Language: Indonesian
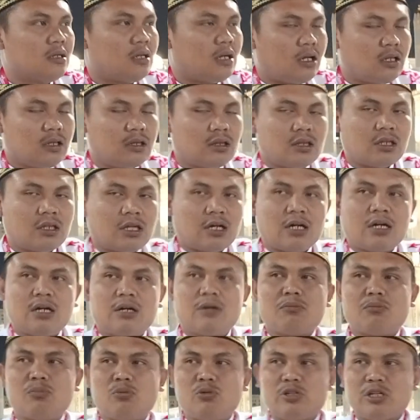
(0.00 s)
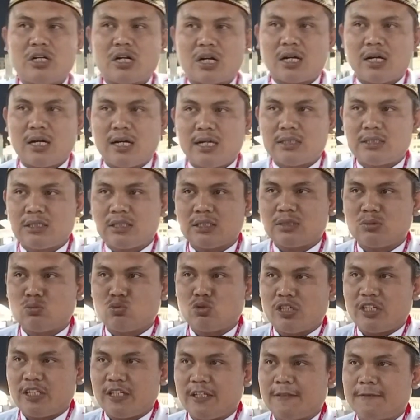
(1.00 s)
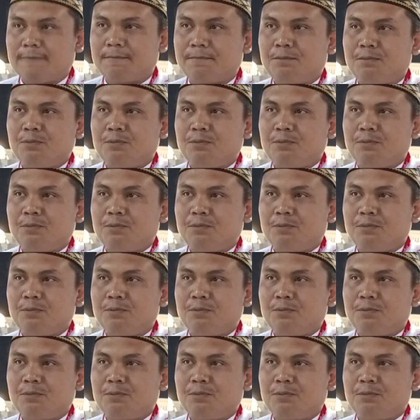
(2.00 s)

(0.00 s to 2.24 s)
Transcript: Allah punya rahasia semuanya.